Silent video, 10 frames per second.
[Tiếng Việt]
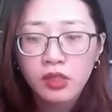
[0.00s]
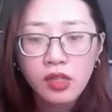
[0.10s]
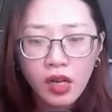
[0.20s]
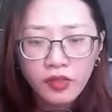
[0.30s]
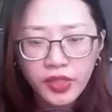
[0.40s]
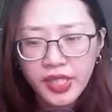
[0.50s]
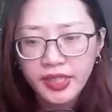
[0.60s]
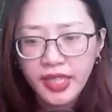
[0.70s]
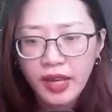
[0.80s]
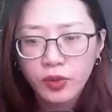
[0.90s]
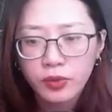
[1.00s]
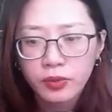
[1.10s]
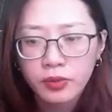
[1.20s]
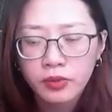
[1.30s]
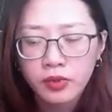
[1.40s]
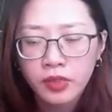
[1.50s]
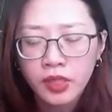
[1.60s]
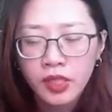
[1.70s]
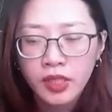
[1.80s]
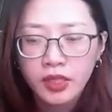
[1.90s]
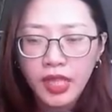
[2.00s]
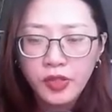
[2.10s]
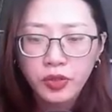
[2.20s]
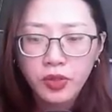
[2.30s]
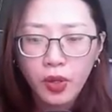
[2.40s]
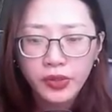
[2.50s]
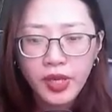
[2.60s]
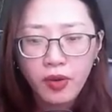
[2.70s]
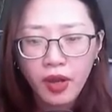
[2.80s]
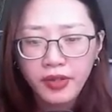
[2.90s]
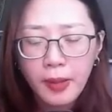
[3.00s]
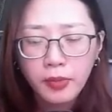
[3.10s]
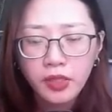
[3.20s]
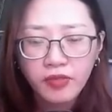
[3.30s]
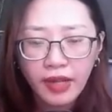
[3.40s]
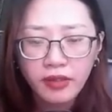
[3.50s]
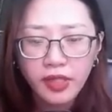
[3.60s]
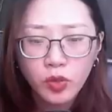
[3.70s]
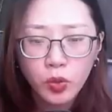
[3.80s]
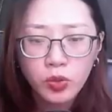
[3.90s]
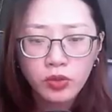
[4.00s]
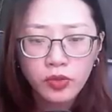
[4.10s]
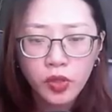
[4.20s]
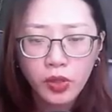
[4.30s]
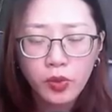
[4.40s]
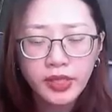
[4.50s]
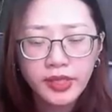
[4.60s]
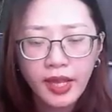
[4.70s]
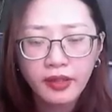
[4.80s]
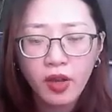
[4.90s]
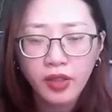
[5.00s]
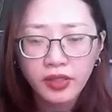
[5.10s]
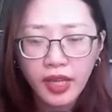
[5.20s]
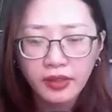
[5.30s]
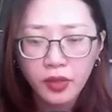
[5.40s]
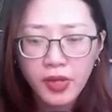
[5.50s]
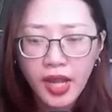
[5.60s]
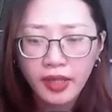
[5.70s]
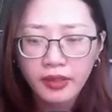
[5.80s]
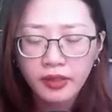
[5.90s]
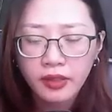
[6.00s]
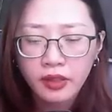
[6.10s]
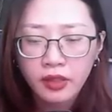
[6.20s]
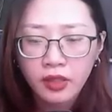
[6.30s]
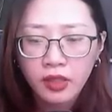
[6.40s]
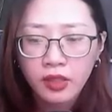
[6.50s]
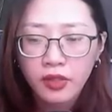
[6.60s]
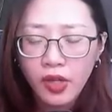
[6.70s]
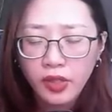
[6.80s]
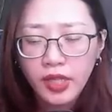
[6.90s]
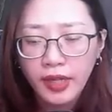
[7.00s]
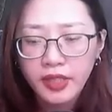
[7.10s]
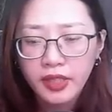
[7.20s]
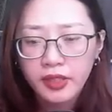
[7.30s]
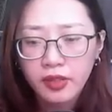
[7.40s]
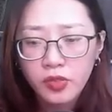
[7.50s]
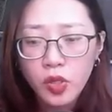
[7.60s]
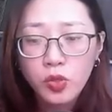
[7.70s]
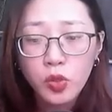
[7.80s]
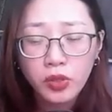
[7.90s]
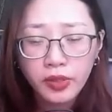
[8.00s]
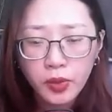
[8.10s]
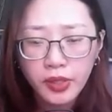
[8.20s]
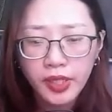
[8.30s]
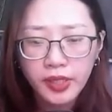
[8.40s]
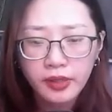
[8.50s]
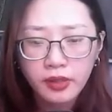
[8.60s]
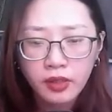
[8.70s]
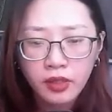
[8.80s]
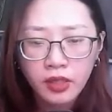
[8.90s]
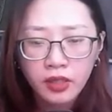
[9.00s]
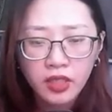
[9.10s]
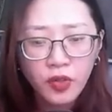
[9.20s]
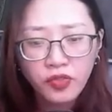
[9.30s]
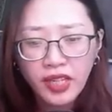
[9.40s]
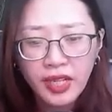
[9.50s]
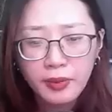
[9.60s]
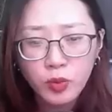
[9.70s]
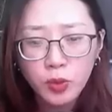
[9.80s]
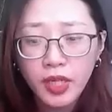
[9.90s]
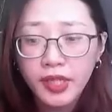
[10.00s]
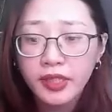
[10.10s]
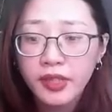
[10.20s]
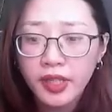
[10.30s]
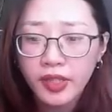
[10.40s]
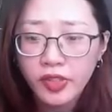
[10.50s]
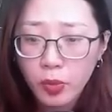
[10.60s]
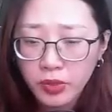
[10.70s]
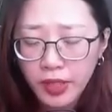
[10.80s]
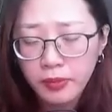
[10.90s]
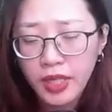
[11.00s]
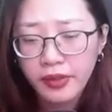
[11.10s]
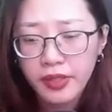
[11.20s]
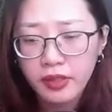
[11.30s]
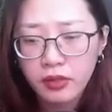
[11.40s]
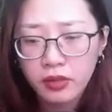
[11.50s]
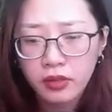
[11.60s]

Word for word: Có việc gì sao? Tả Trường Lộ chào hỏi đám người Vạn Lý Tú rồi quay sang hỏi Tả Tiểu Đa. Nói thẳng đi, rốt cuộc có chuyện gì? Không phải lại muốn lấy cái gì trong tiệm ta chứ?